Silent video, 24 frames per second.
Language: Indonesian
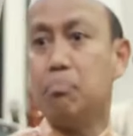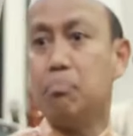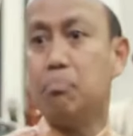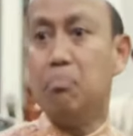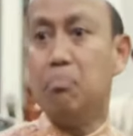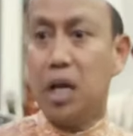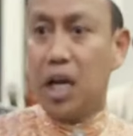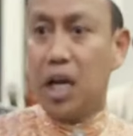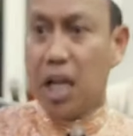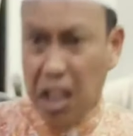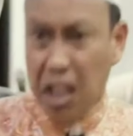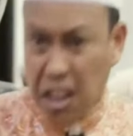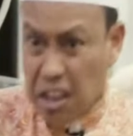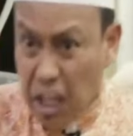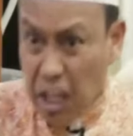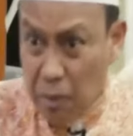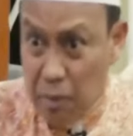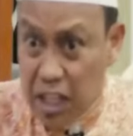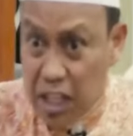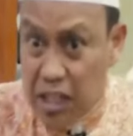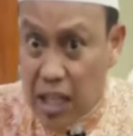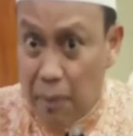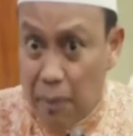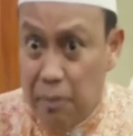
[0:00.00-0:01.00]
Berhenti
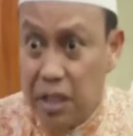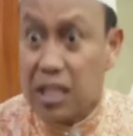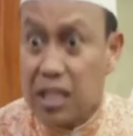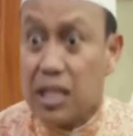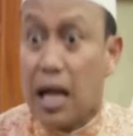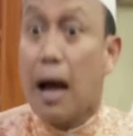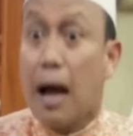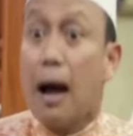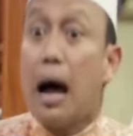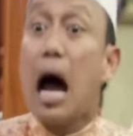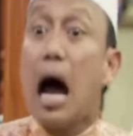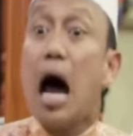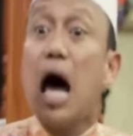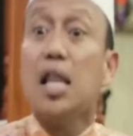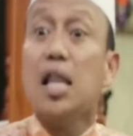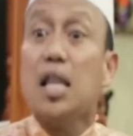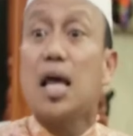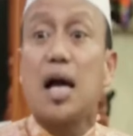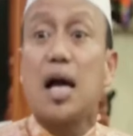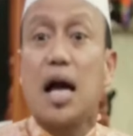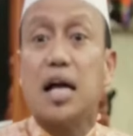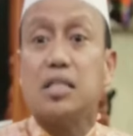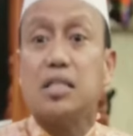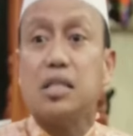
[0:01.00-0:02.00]
minta-minta,
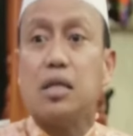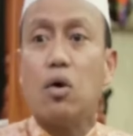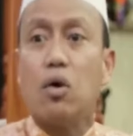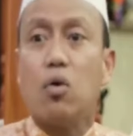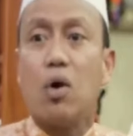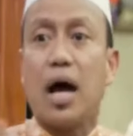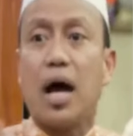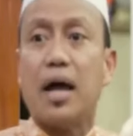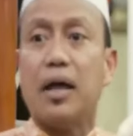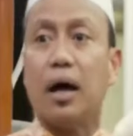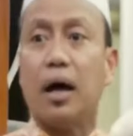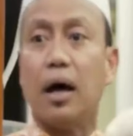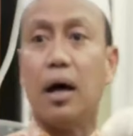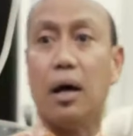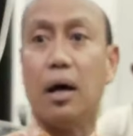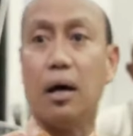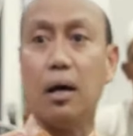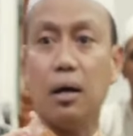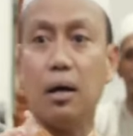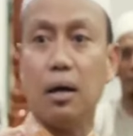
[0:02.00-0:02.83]
Allah kasih kau kaya.